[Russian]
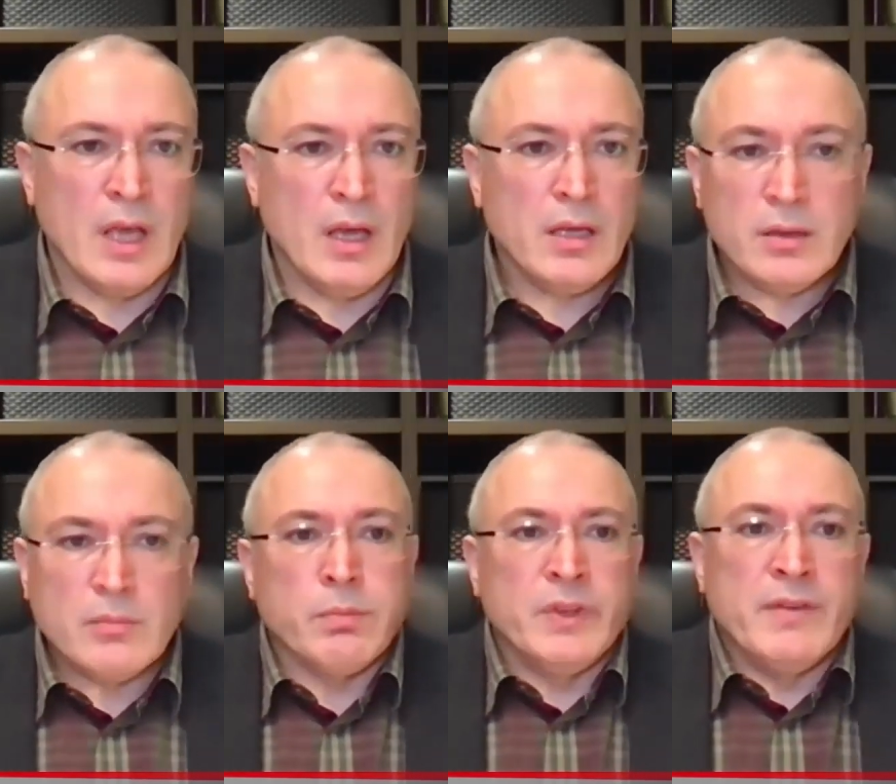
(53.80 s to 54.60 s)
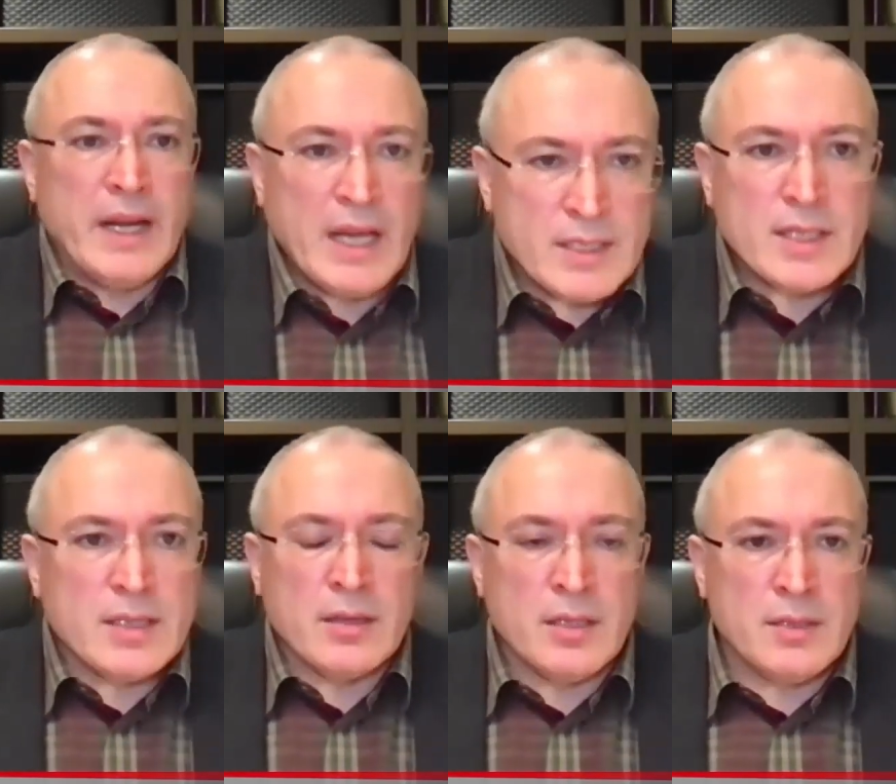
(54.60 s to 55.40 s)
И дворец
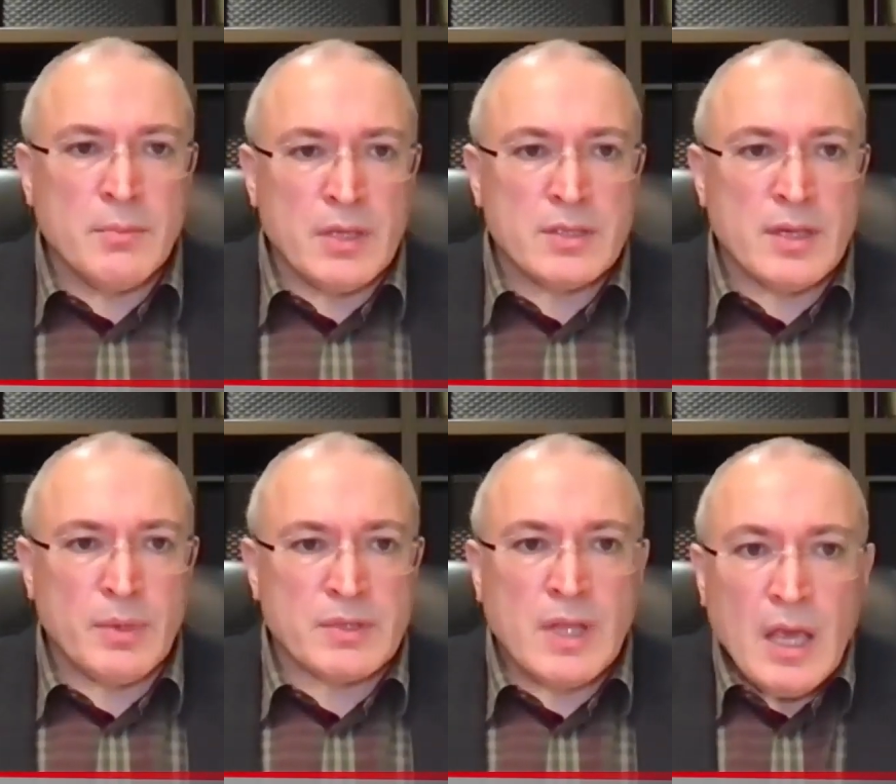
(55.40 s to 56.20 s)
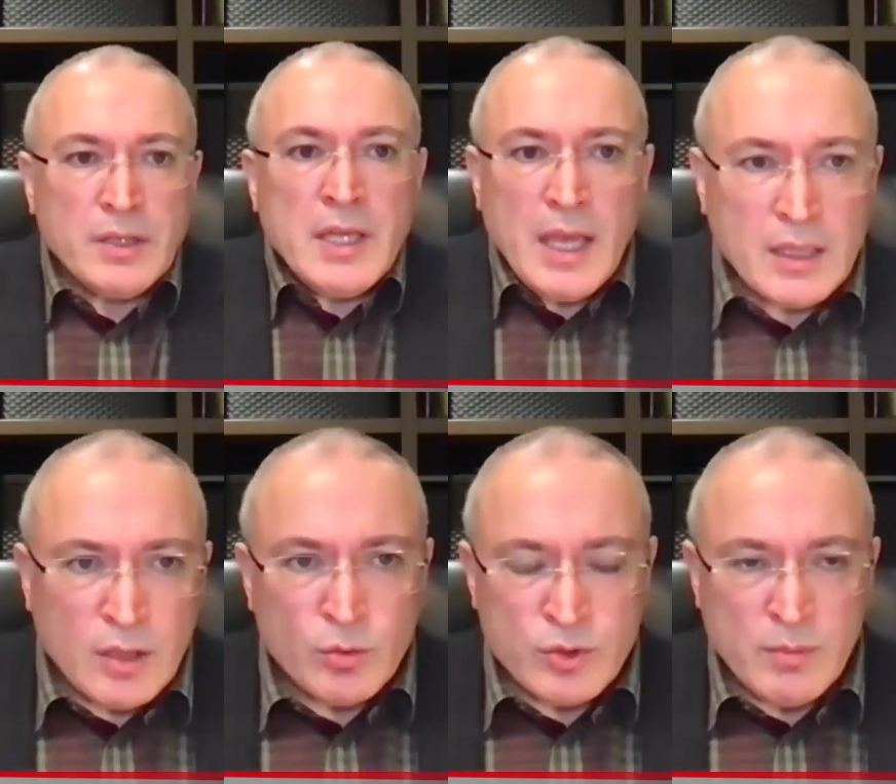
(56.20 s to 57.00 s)
этот на тебе не записан. Не это
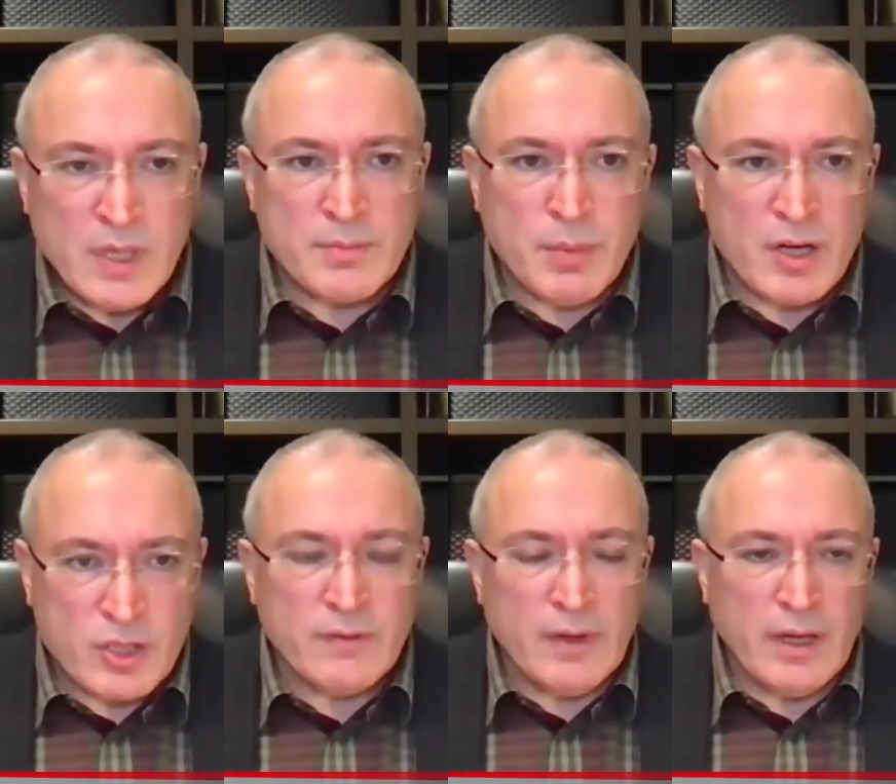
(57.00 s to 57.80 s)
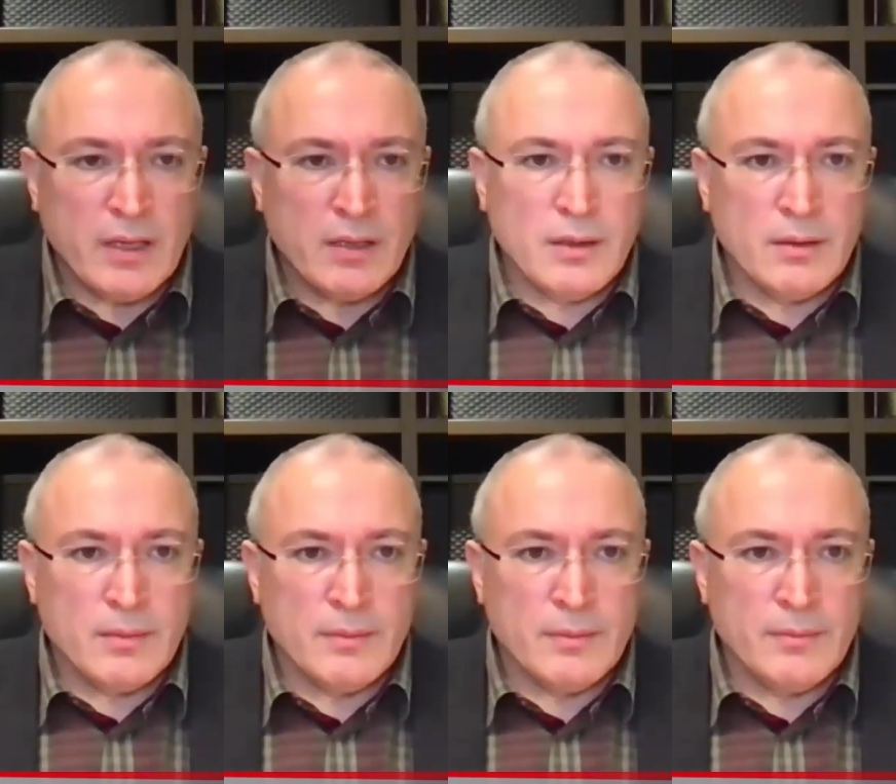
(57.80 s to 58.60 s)
у тебя спрашивали.
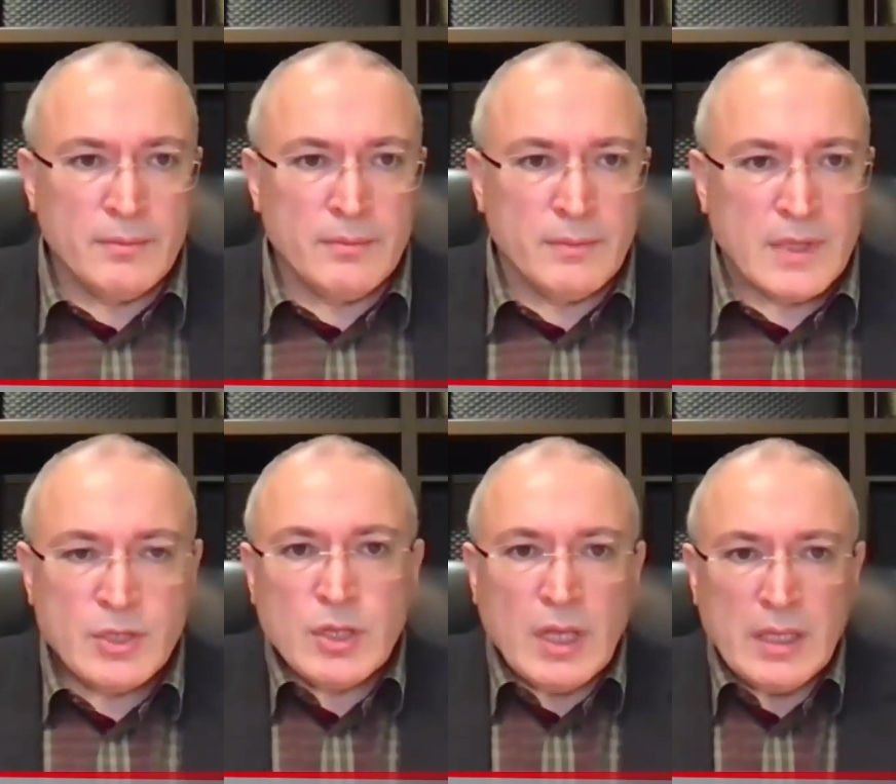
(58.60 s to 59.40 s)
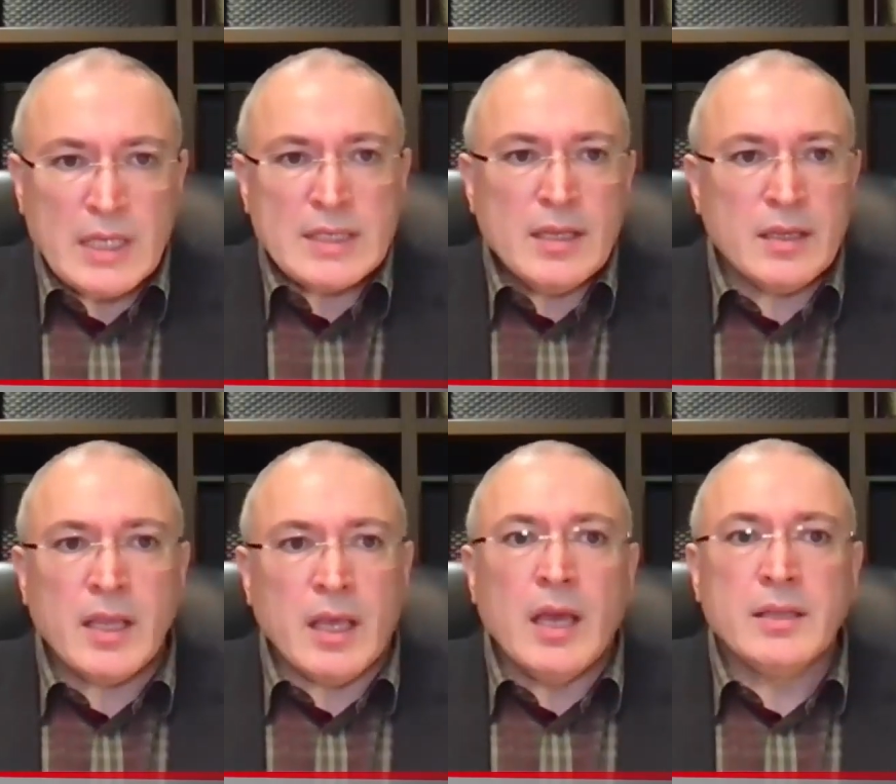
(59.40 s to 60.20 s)
Значит, если
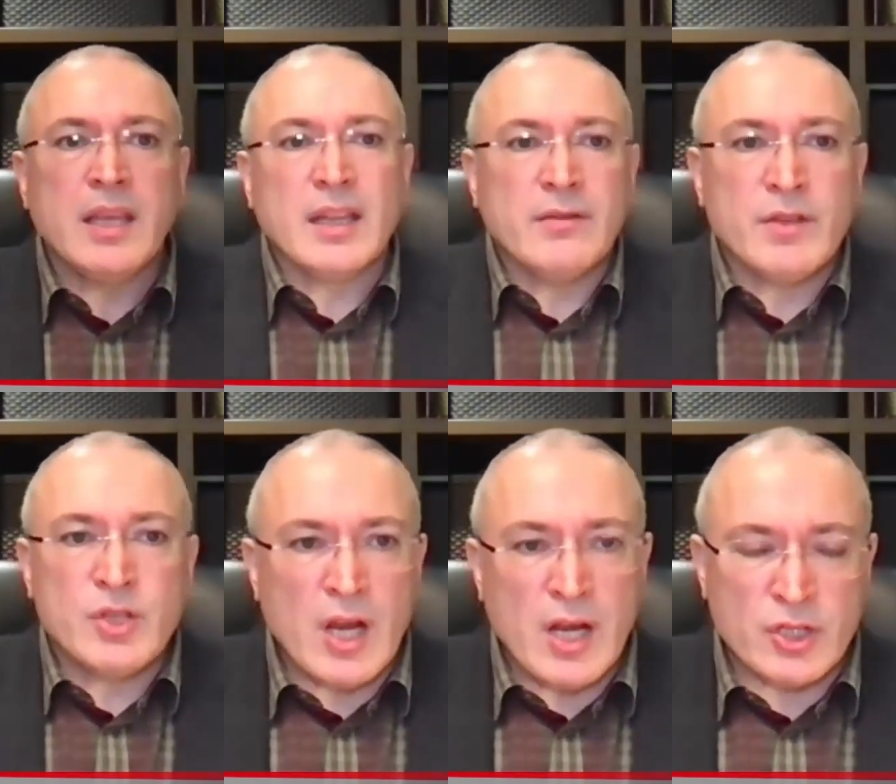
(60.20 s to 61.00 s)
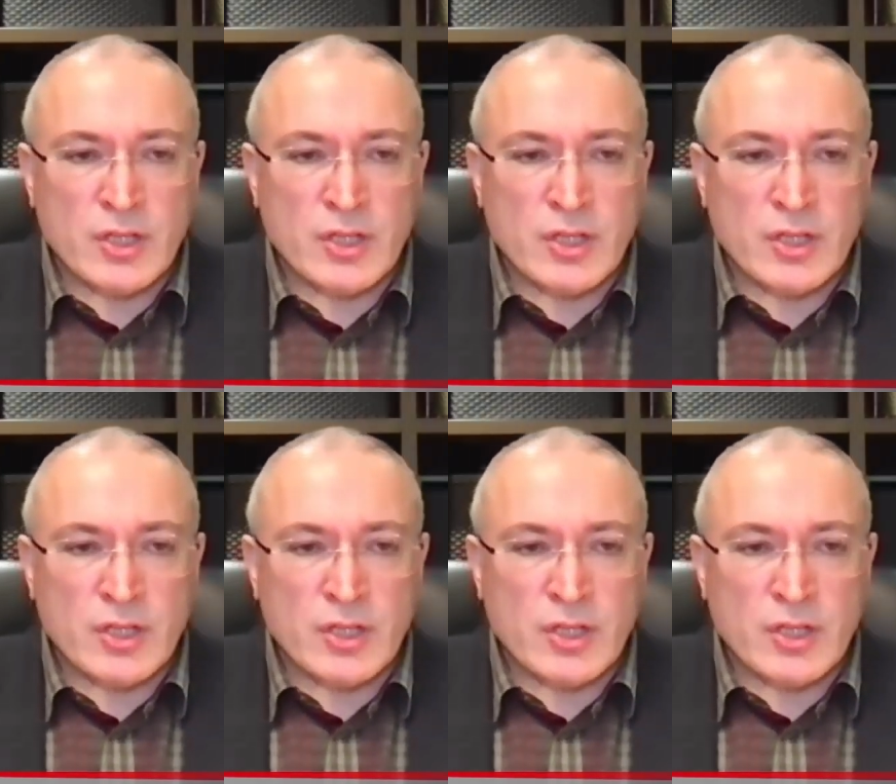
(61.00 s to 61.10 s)
ты не отвечаешь на